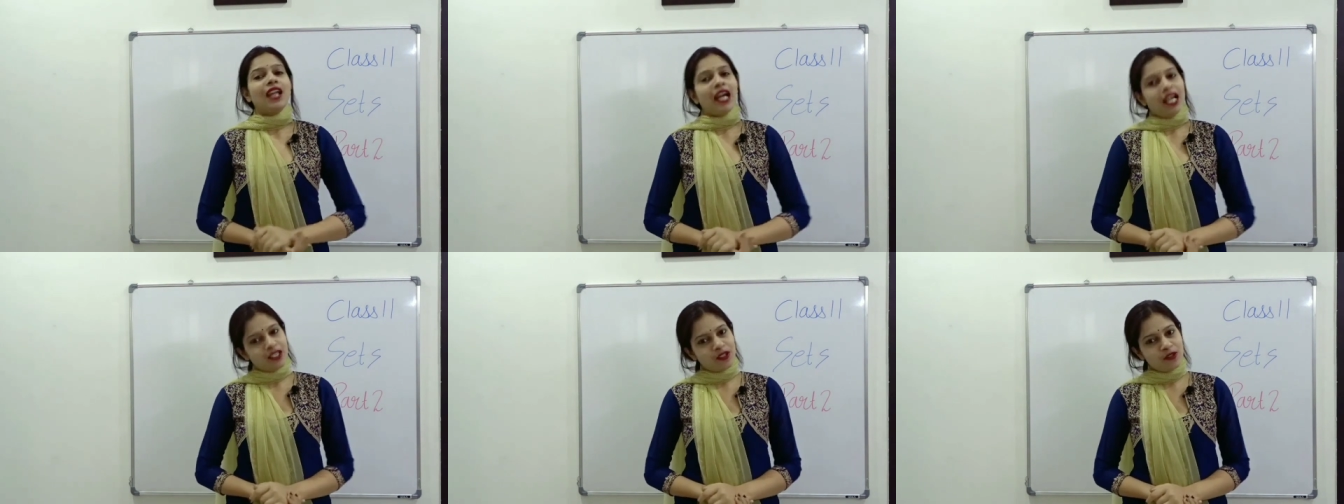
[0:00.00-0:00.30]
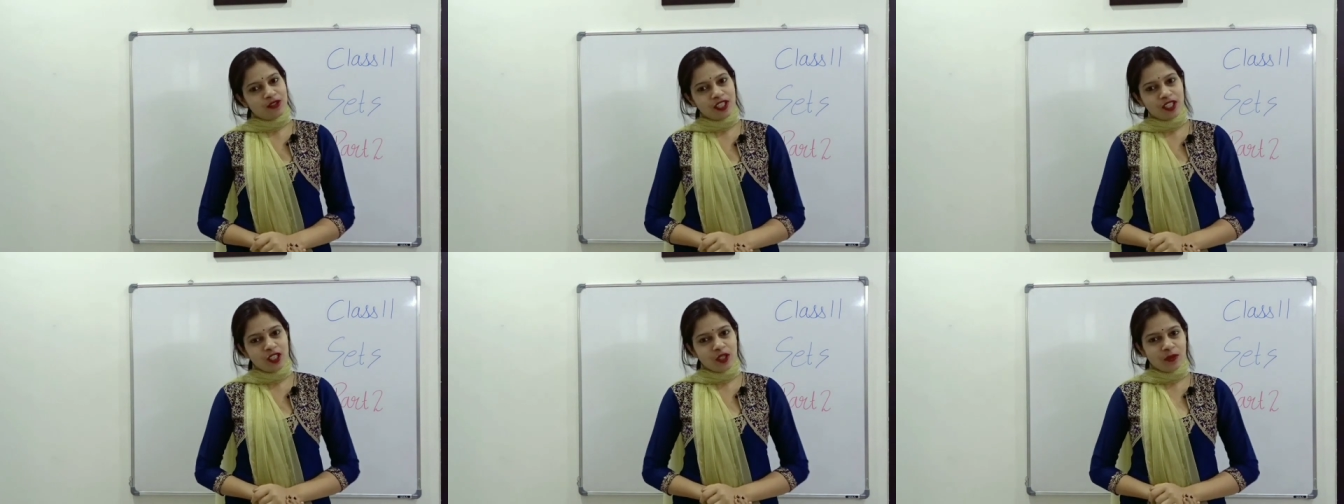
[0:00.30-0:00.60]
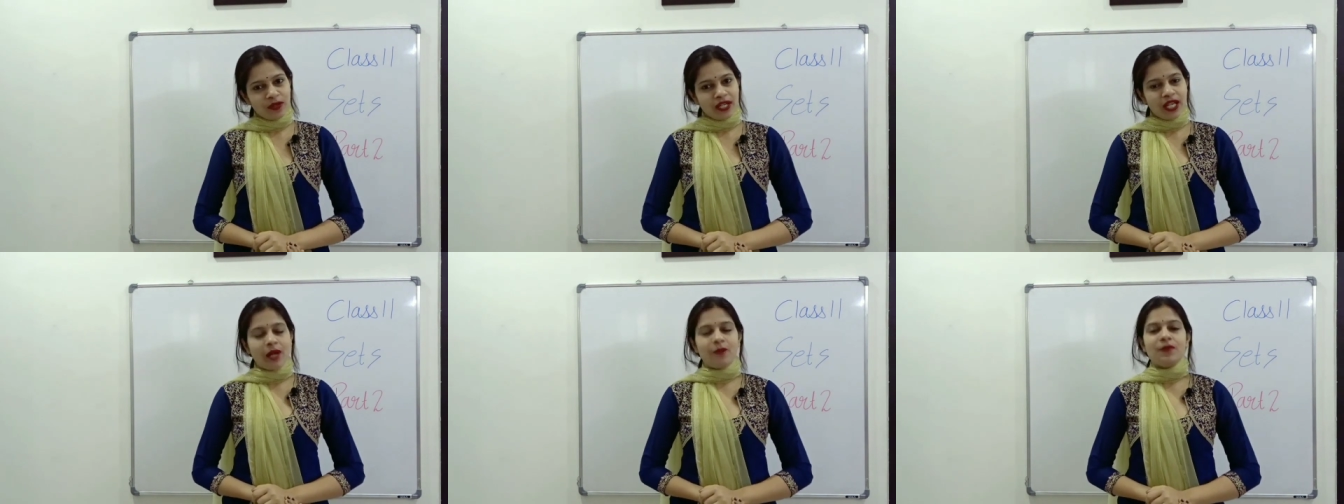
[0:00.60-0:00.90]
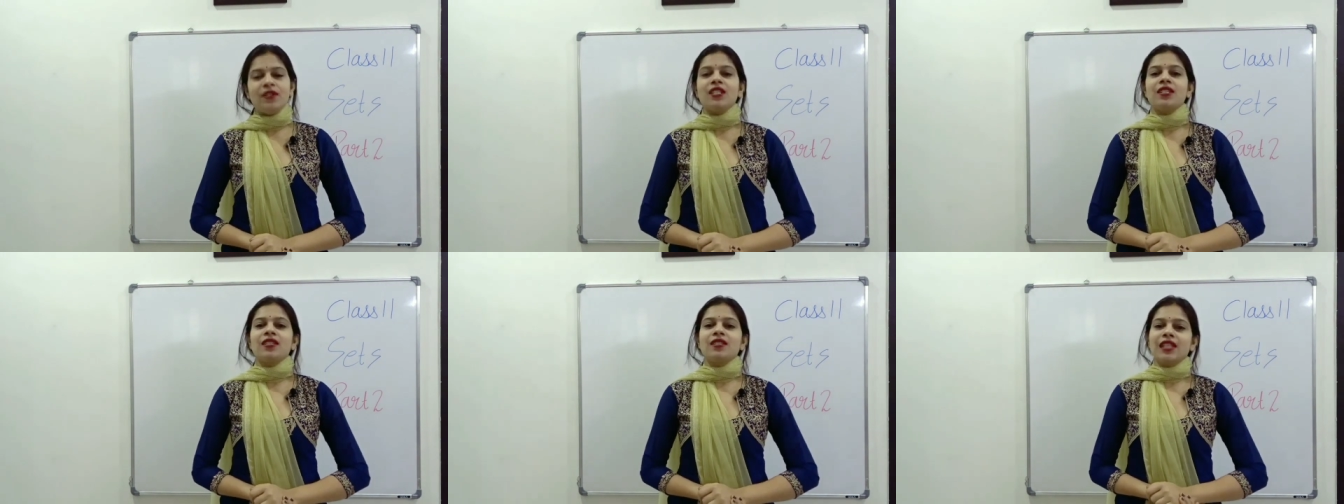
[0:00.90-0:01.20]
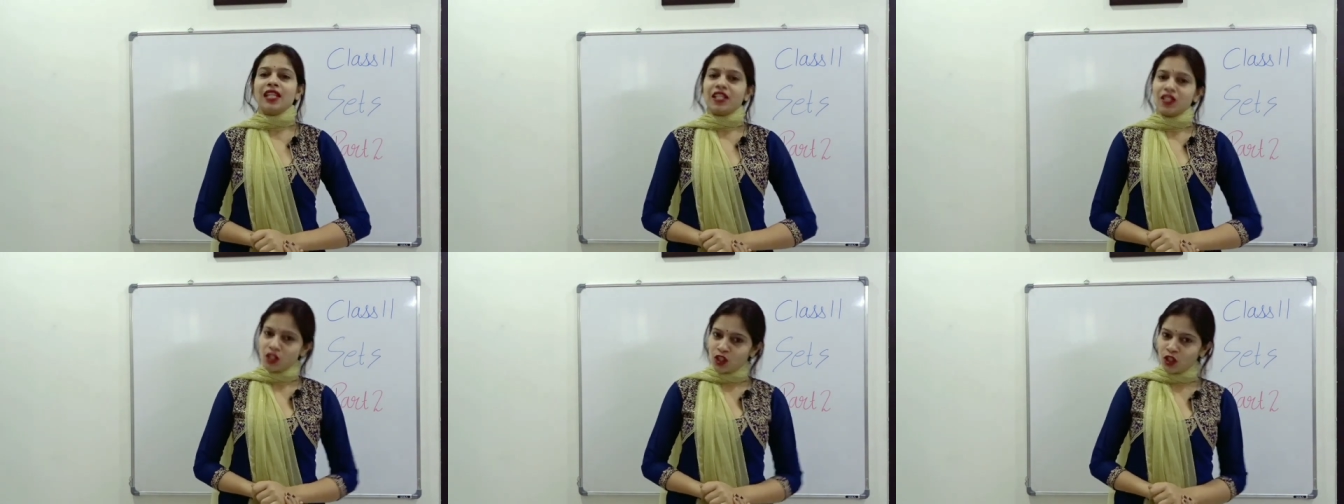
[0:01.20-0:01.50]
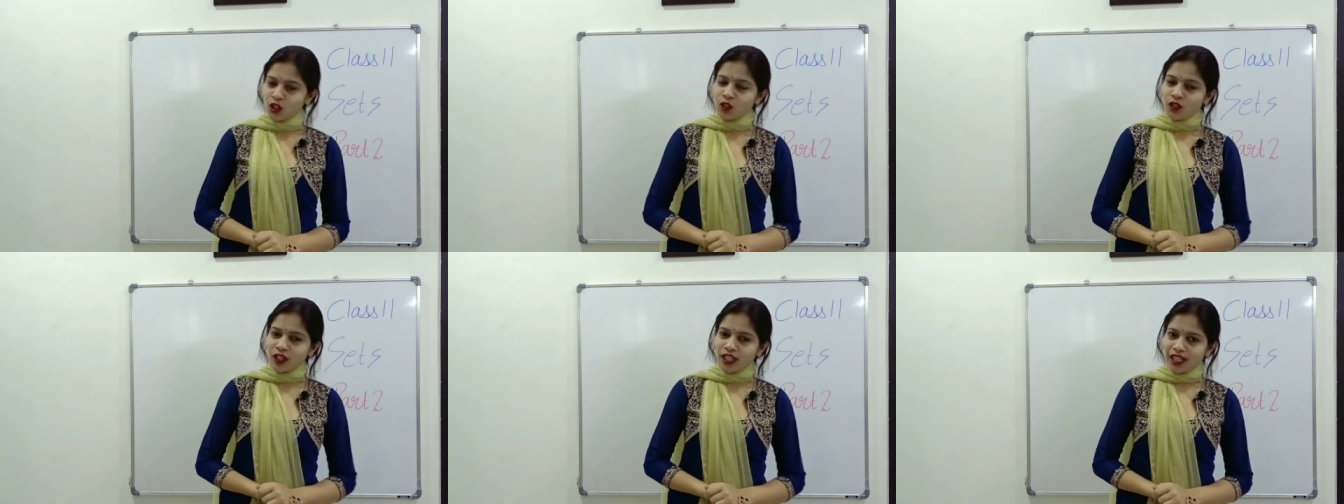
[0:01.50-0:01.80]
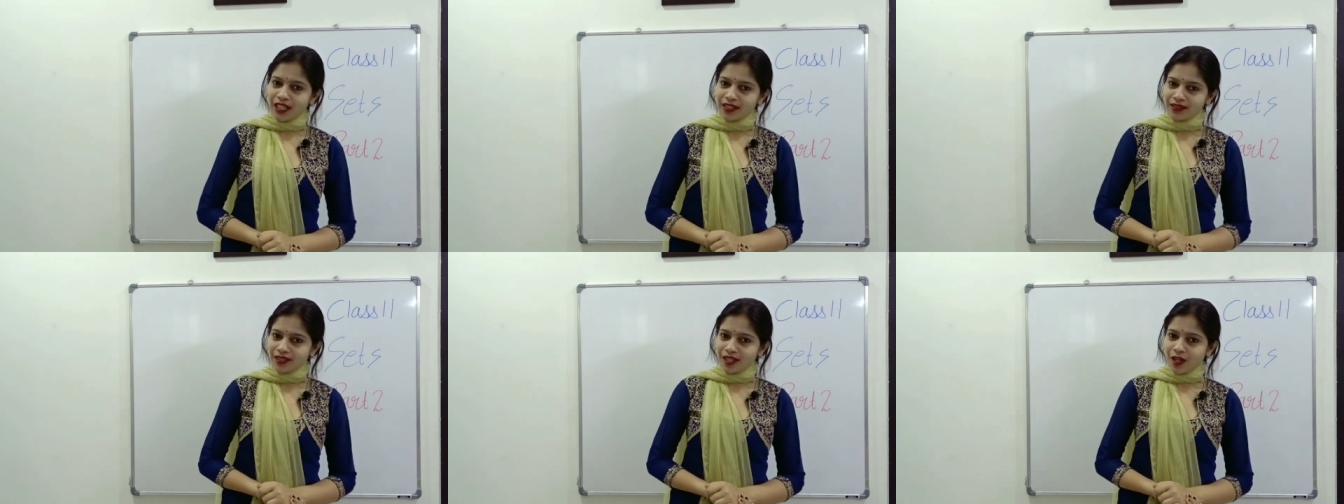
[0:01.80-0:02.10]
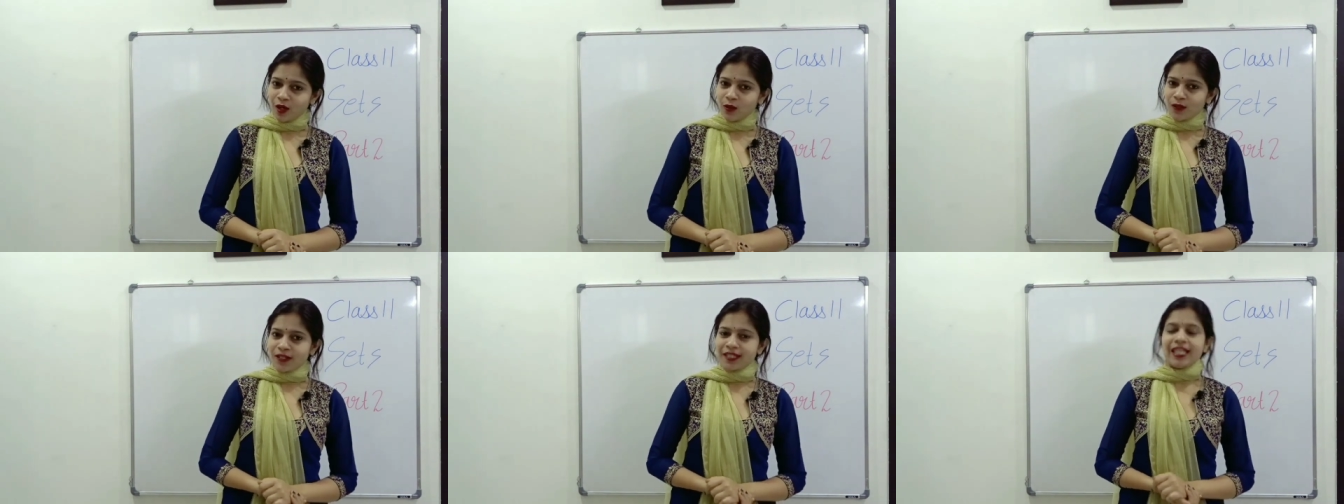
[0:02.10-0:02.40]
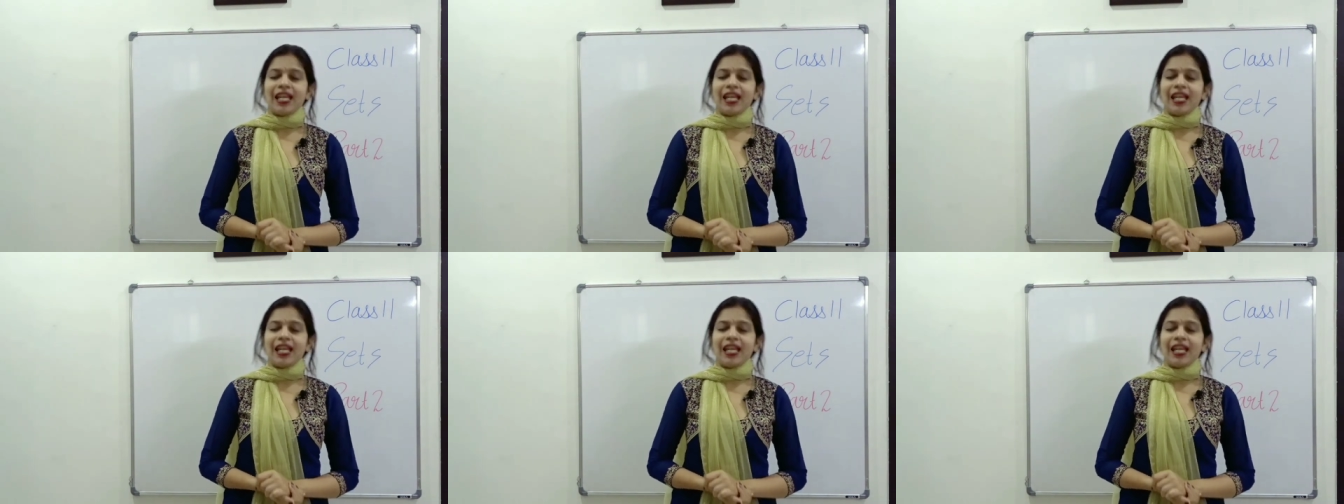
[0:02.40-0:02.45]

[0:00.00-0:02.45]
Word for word: लास्ट वीडियो में हमने सेट शुरू किया था